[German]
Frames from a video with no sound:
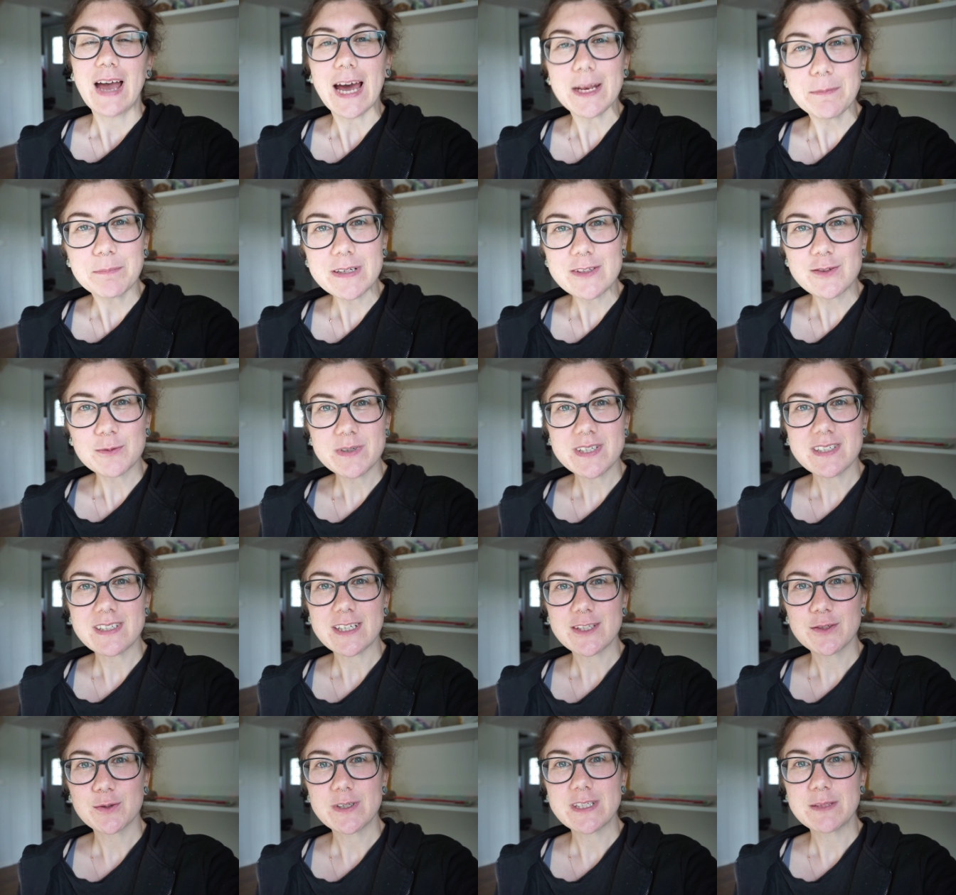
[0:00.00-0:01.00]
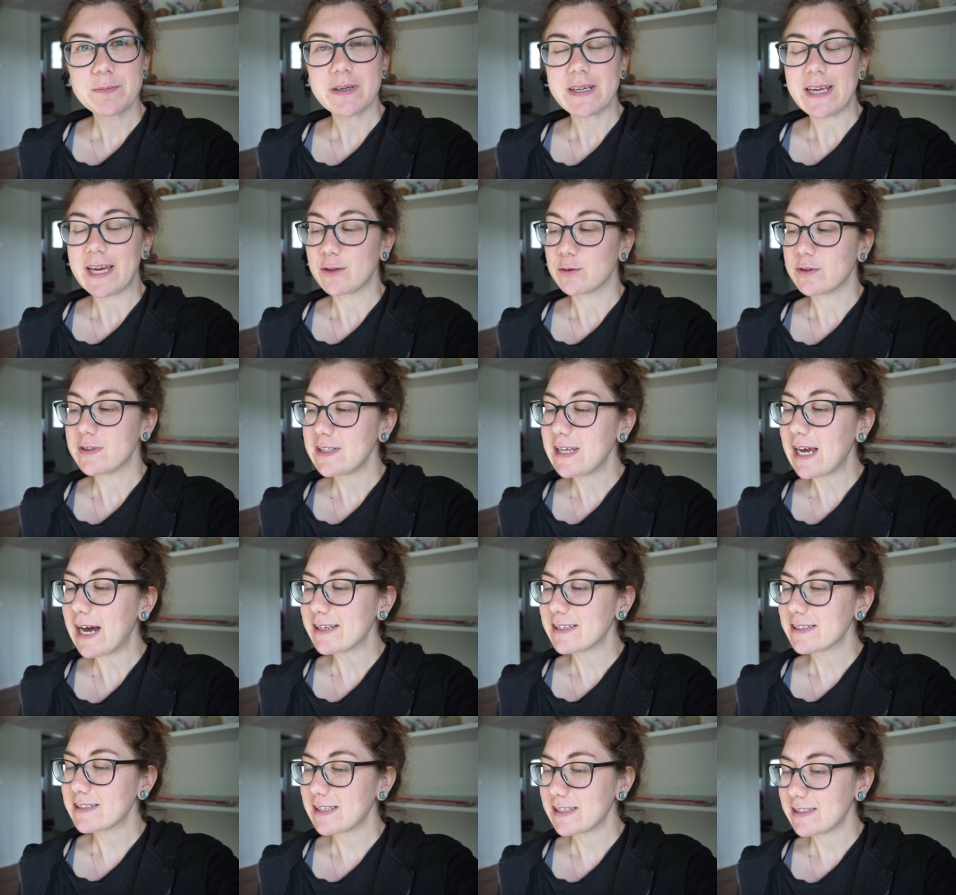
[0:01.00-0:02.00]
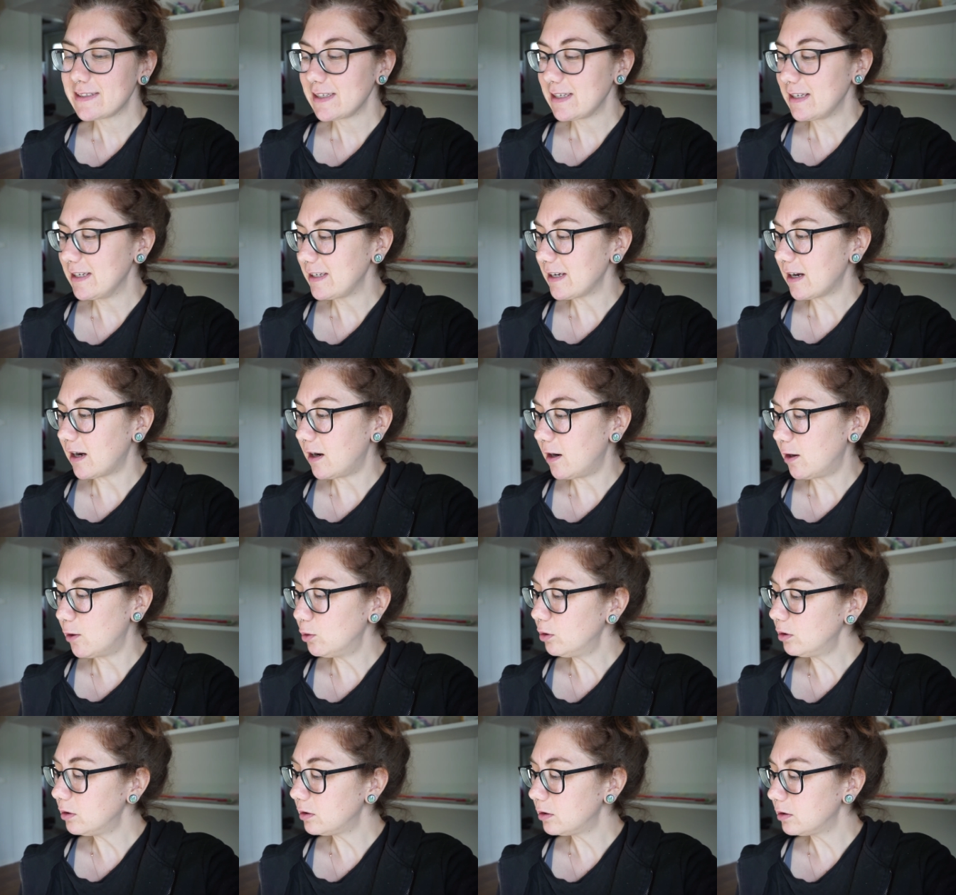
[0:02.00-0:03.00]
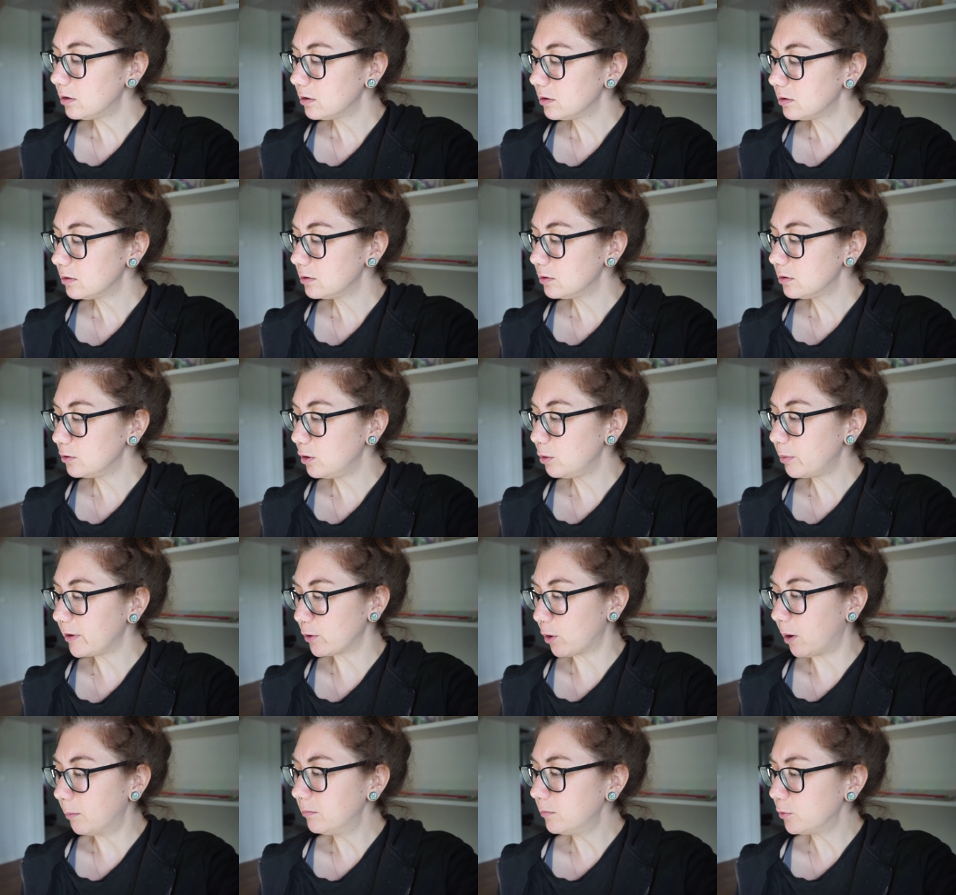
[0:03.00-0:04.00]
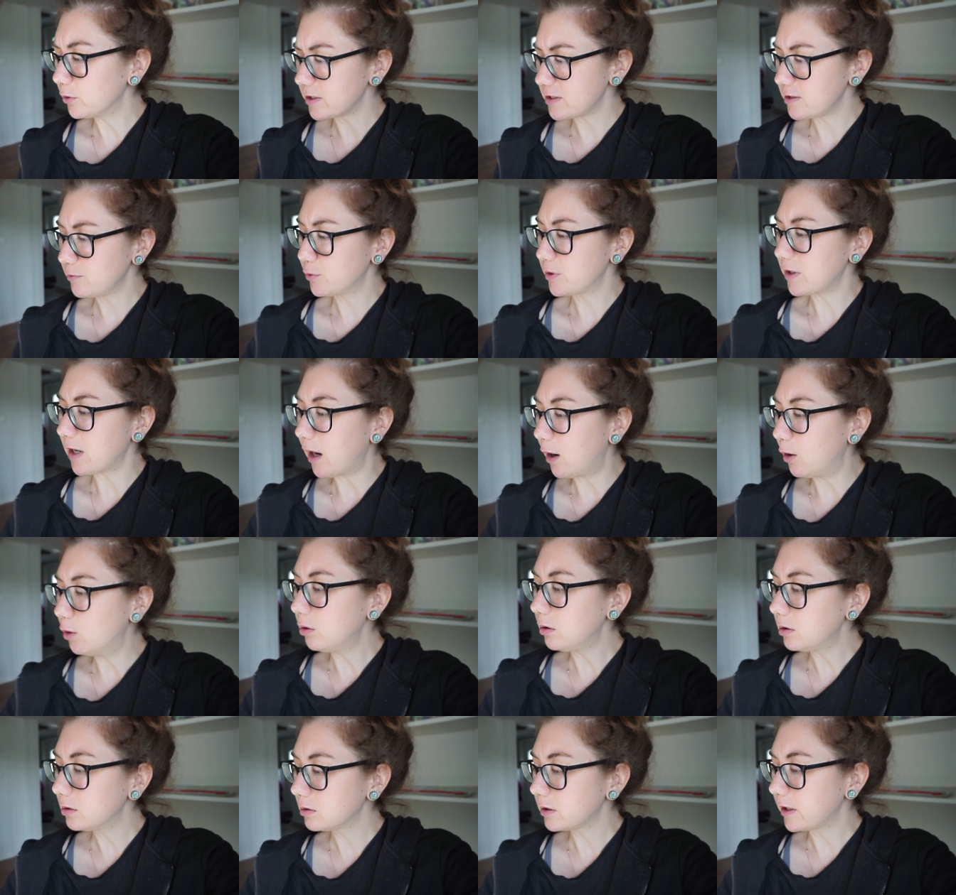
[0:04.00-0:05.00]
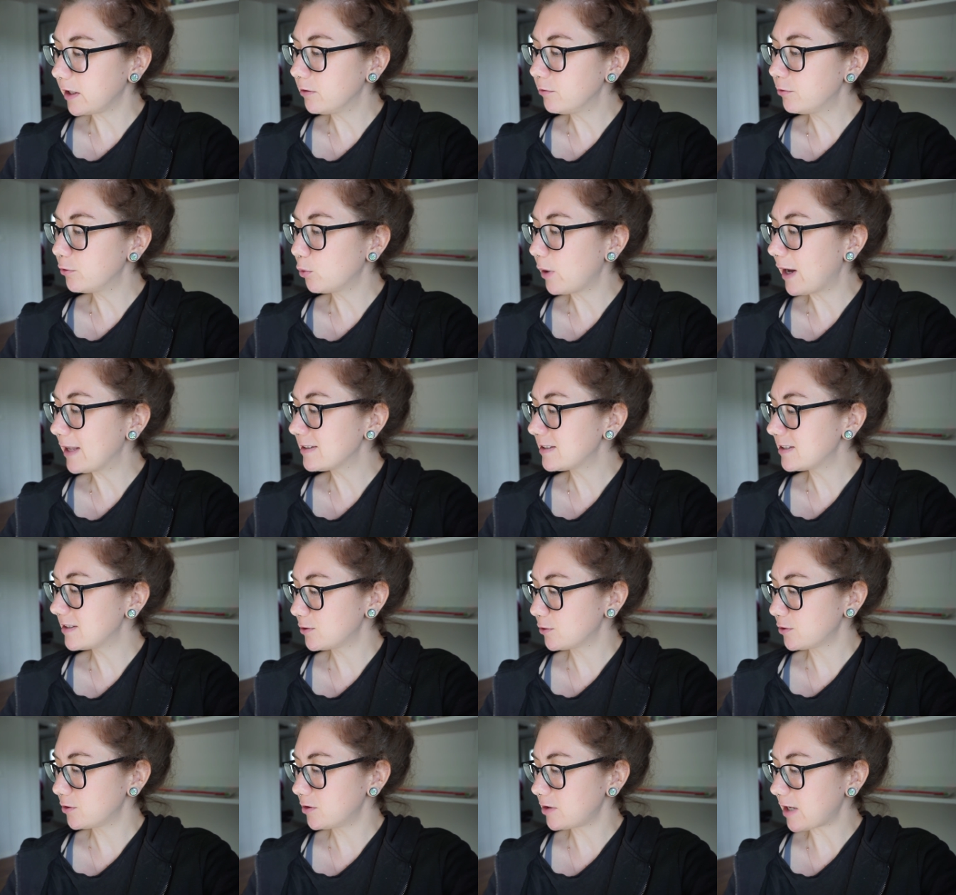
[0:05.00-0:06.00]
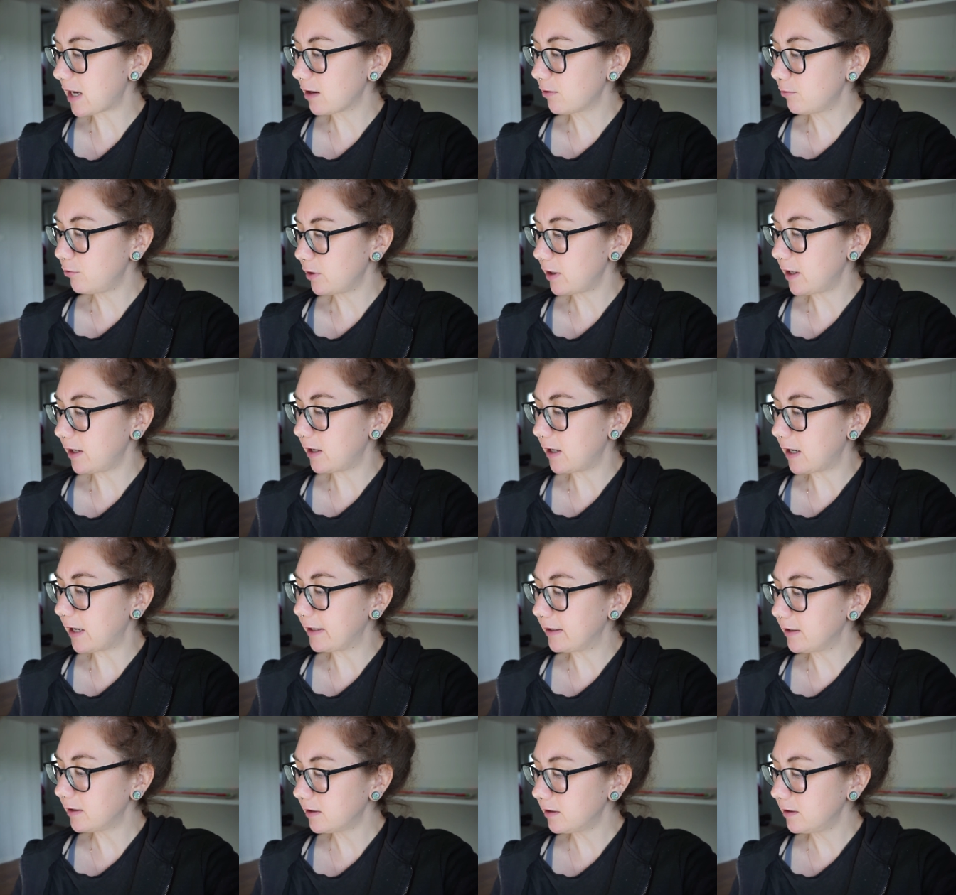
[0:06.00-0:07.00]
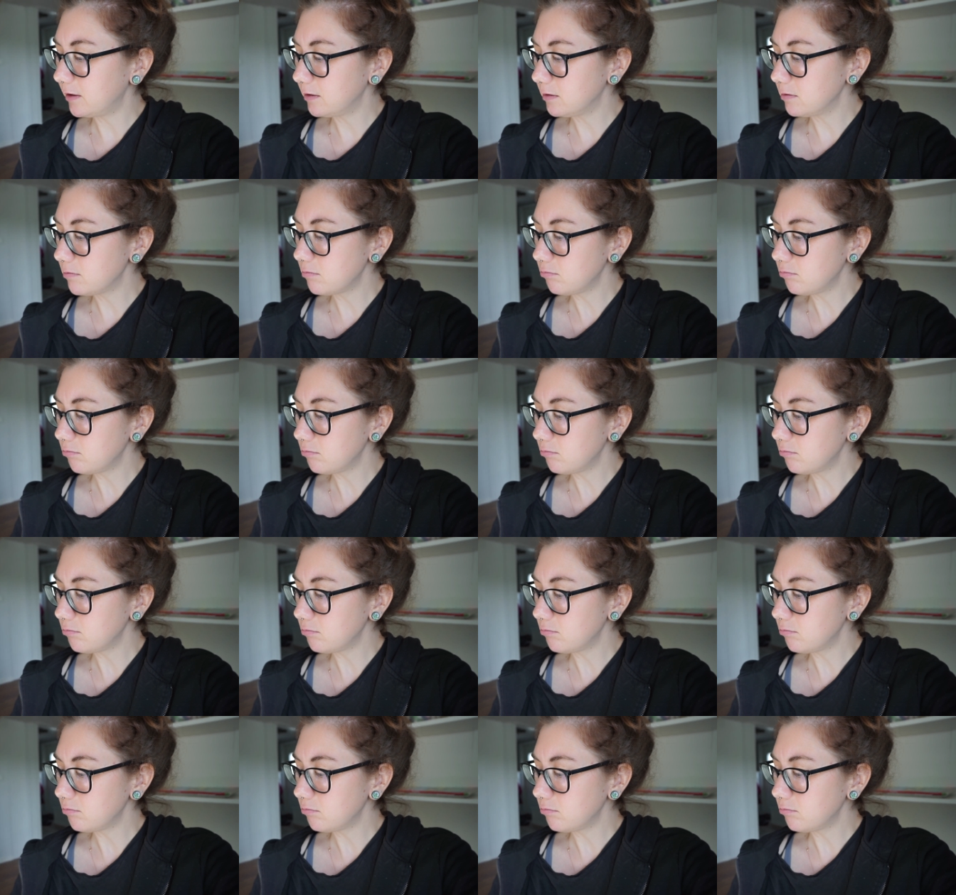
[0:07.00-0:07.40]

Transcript: hat mich so ein bisschen dazu inspiriert. Und sie hat das tatsächlich auch übernommen oder sie wurde auch geinfluenzt sozusagen von einer anderen